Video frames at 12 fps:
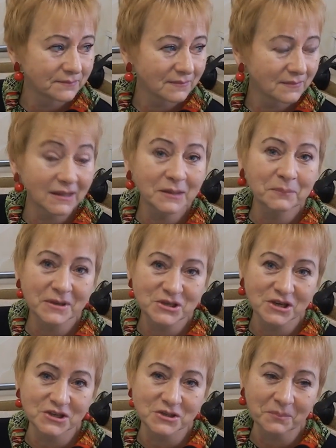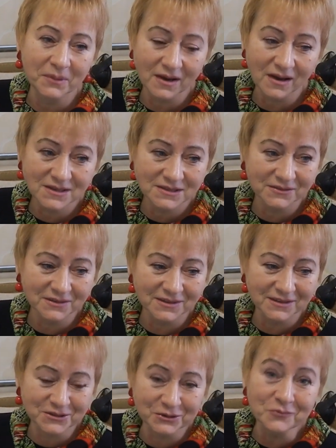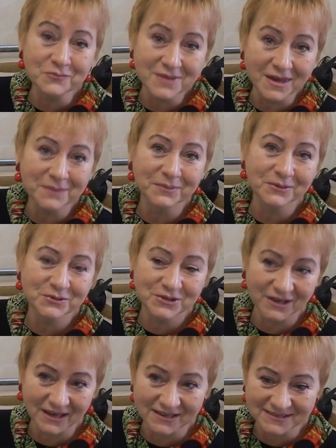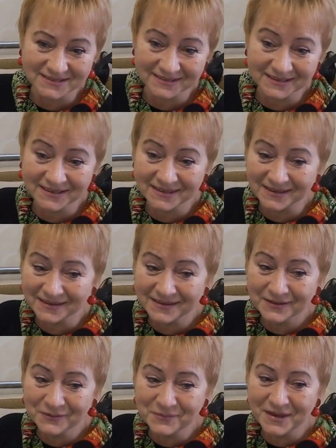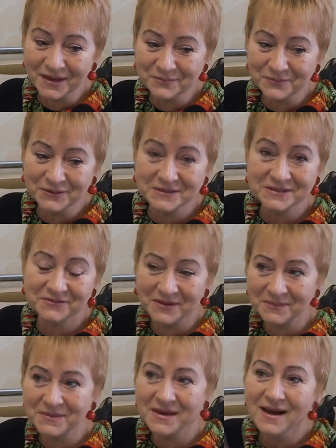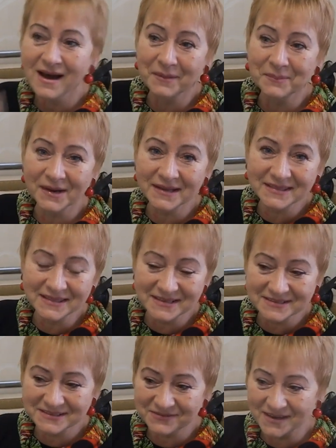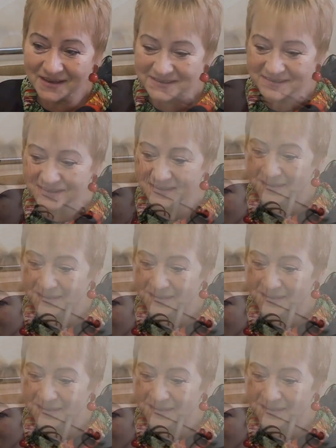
надо почаще показывать, что у меня не получается. Тогда у меня будет с вами обратная связь.